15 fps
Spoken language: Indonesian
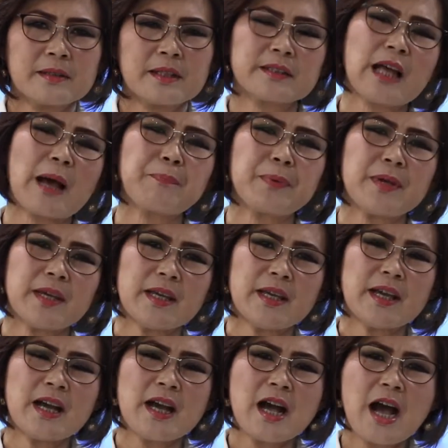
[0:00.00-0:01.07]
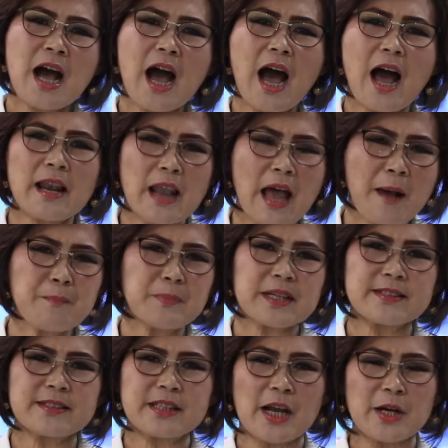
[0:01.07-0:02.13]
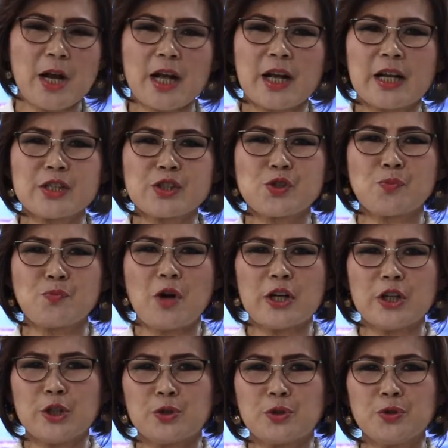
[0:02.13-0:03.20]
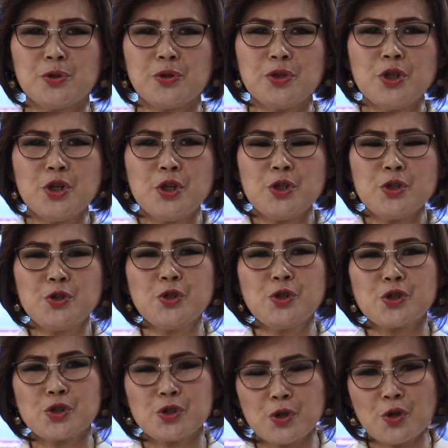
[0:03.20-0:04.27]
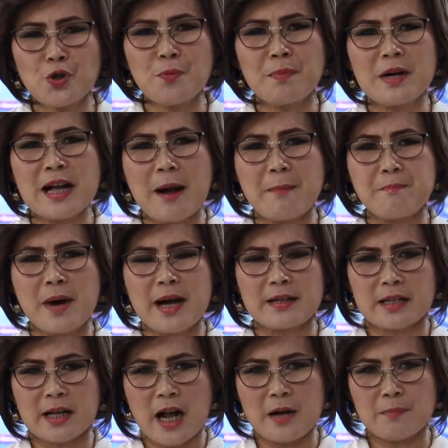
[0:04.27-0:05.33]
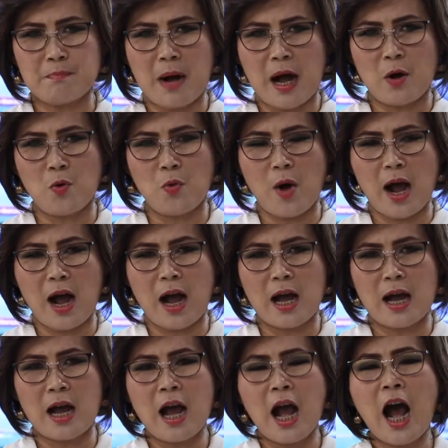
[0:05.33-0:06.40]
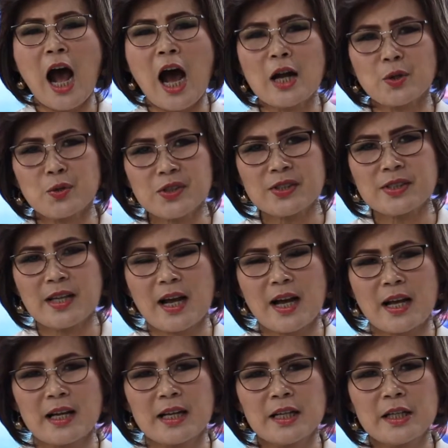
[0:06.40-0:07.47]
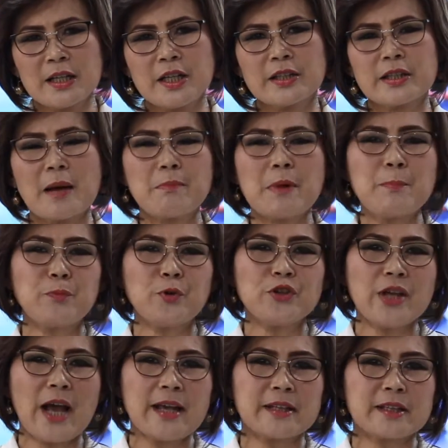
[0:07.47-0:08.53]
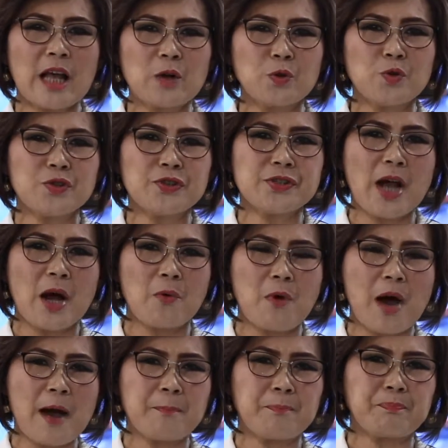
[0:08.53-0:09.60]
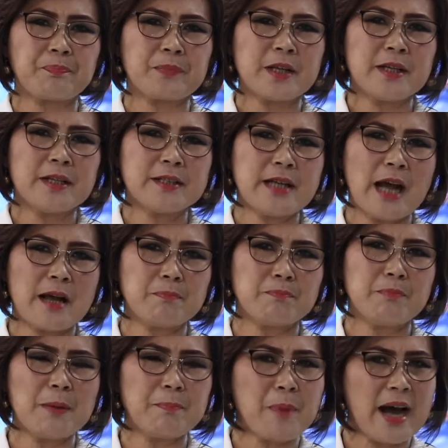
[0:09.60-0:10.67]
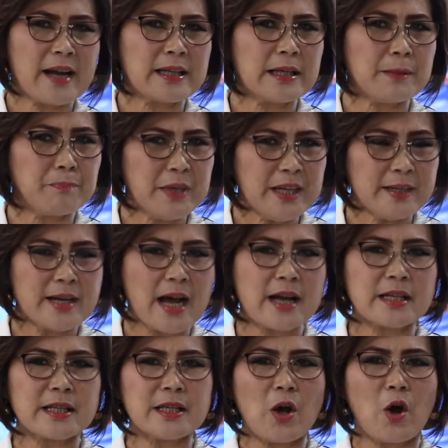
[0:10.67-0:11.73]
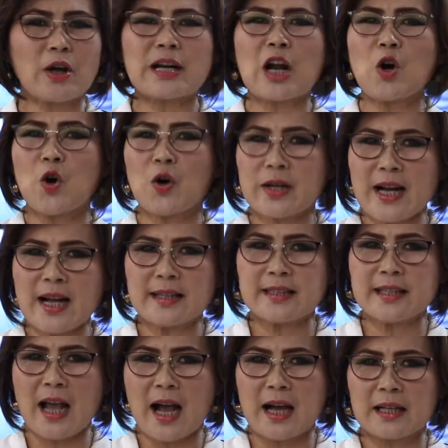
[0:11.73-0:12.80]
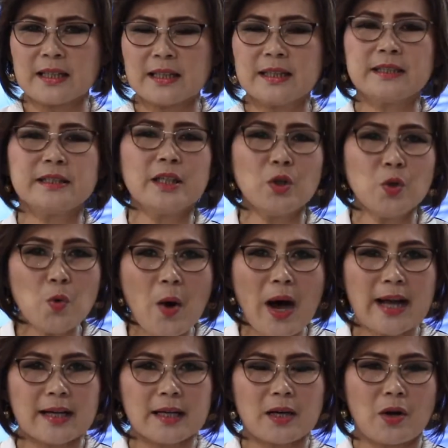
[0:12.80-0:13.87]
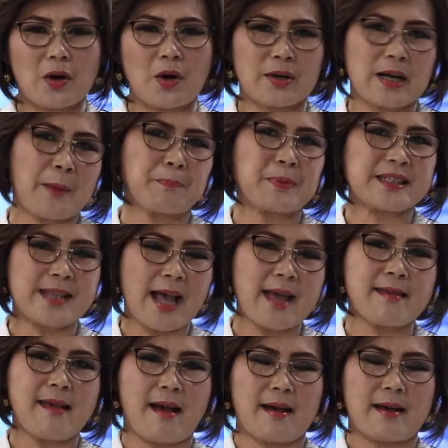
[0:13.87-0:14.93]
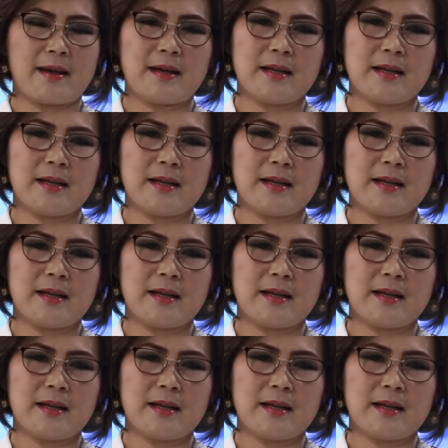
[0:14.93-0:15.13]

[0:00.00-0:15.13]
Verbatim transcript: Tetapi Allah merencanakan semua itu justru menggambarkan bahwa harusnya kita mempunyai tanggung jawab dan beban lebih dari orang-orang yang di luar orang percaya.